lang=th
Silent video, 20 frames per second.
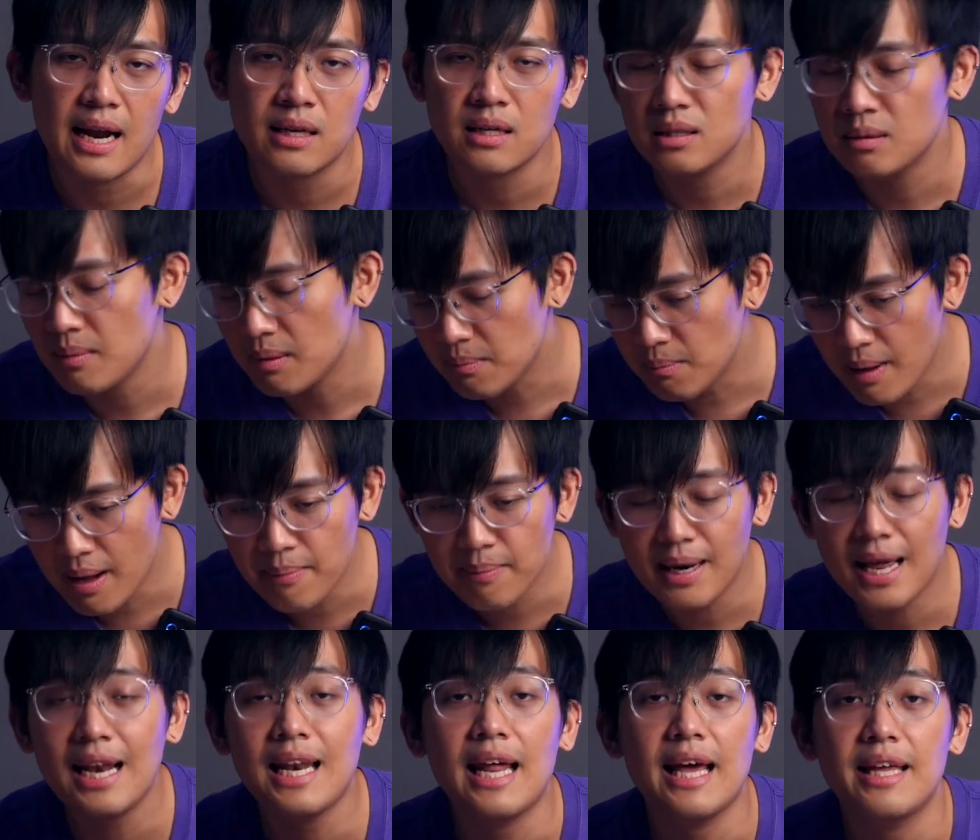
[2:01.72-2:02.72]
ชั้นคือมั่ง
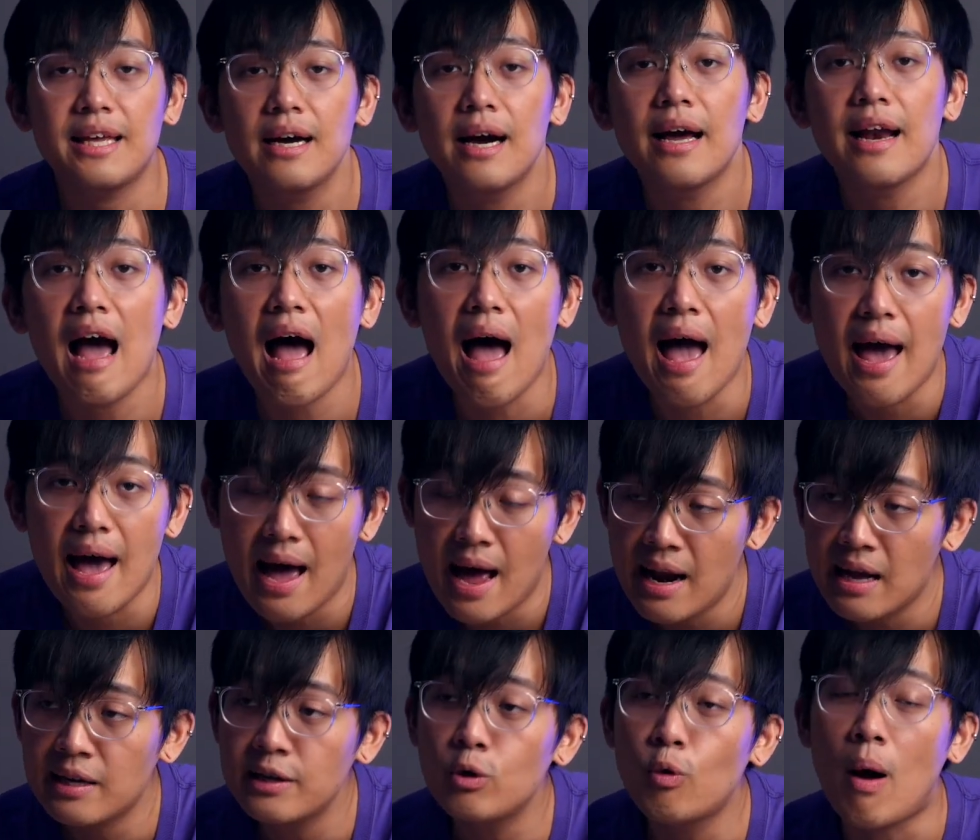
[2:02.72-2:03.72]
เล่นเลเยอร์ได้อั
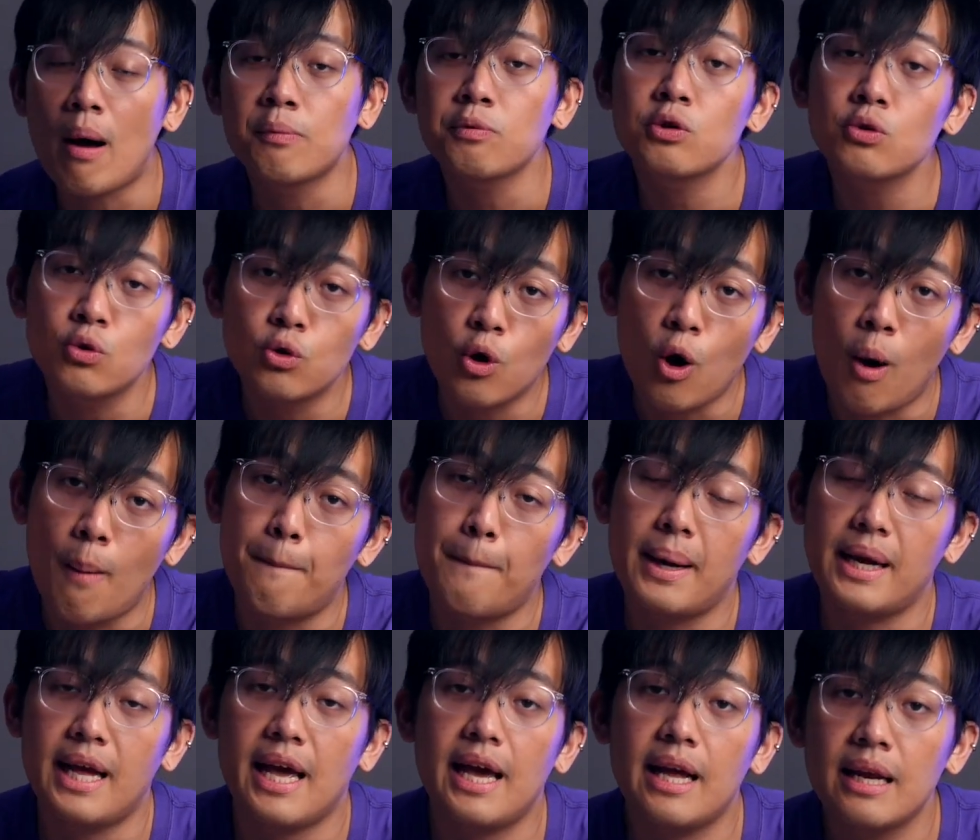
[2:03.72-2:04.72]
นนั้นคือความสนุกของ
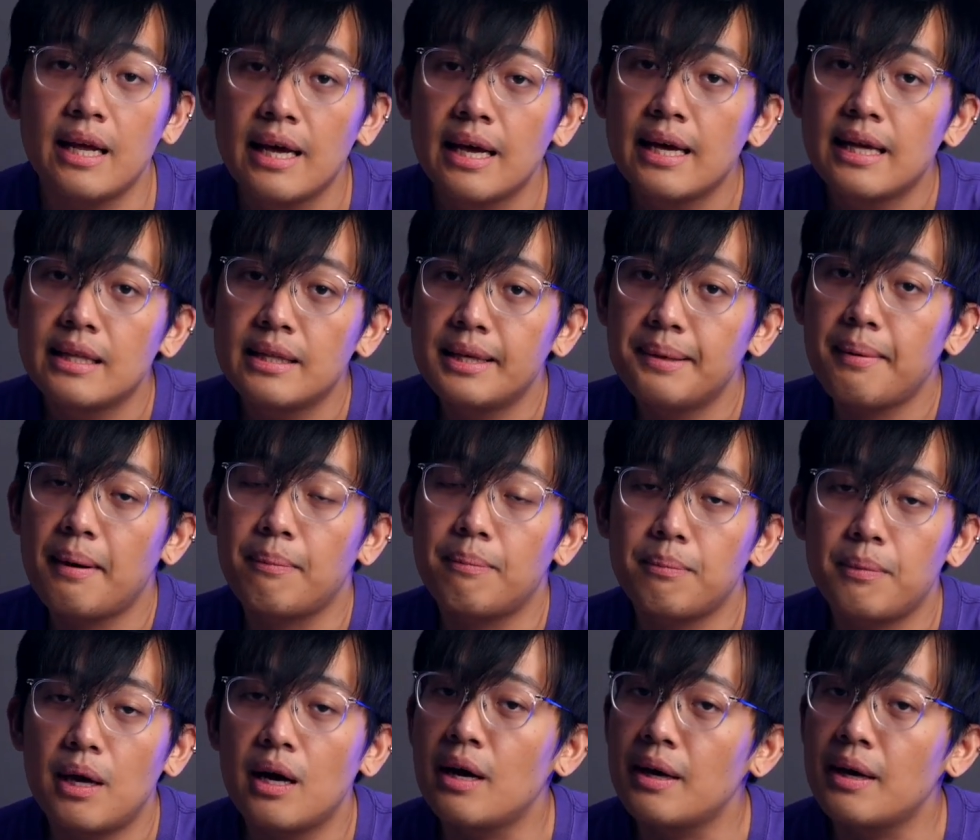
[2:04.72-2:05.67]
ประเทศที่แบบ